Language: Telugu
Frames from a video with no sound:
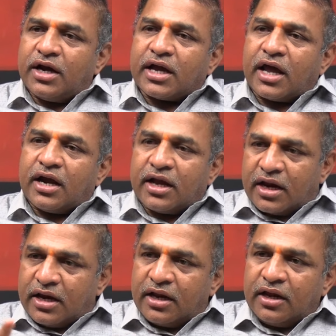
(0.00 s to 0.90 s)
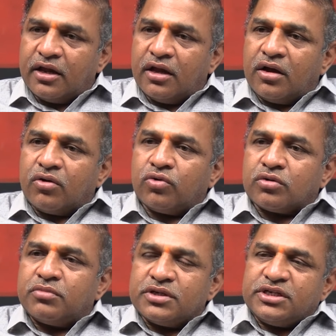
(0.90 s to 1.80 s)
రెడ్డి కారణంగానే
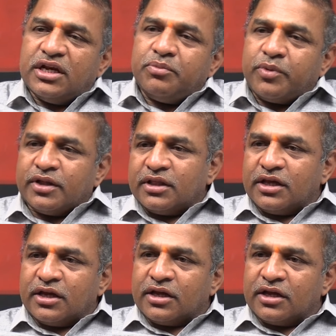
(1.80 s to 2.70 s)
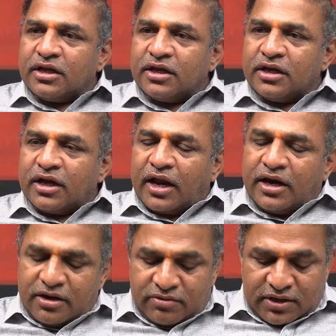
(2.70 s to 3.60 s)
కుటుంబం చీలిపోయింది hmm.
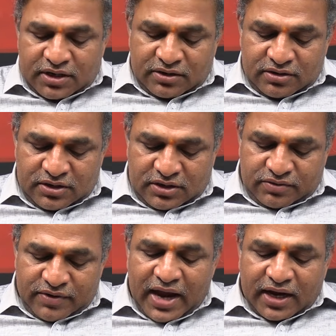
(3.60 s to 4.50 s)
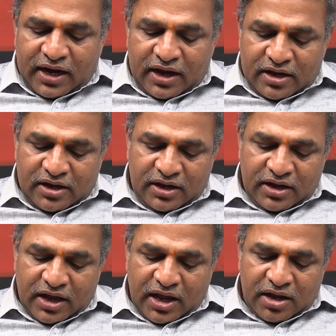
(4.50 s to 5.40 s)
అనేటువంటి వ్యాఖ్య
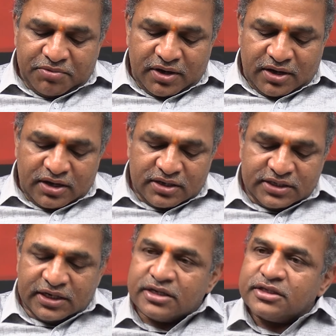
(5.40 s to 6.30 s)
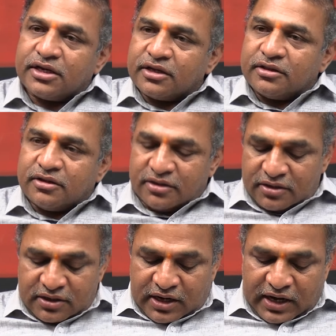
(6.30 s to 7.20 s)
ఆమె చేయడం జరిగింది
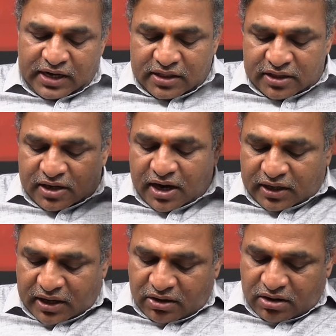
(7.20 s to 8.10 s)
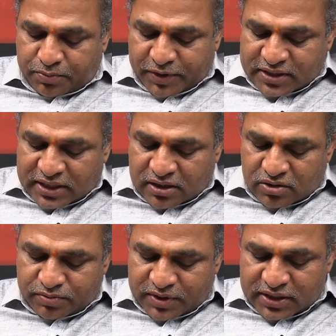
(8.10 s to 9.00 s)
అంటే ఎంత ఘాటైనటువంటి పదజాలను
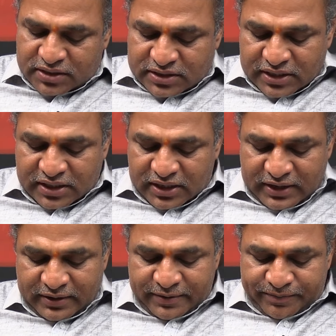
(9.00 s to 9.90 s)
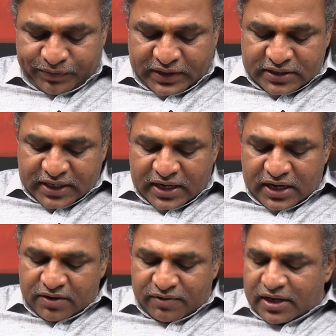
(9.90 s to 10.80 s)
ఉపయోగించిందంటే
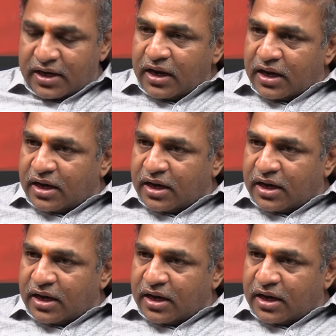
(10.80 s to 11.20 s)
జగనన్న వల్లే